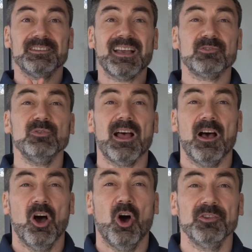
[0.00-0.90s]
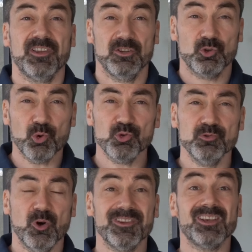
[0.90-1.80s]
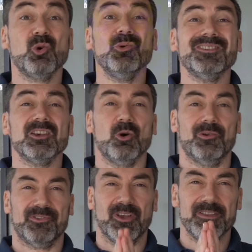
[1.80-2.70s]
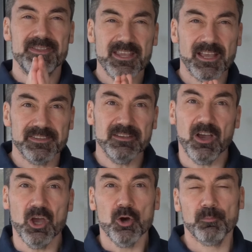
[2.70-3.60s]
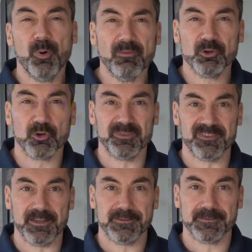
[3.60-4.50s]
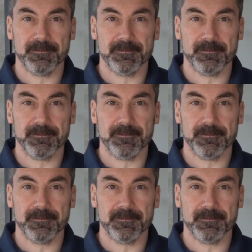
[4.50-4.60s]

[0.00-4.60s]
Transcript: car cela entraîne trop souvent des conséquences négatives pour votre business.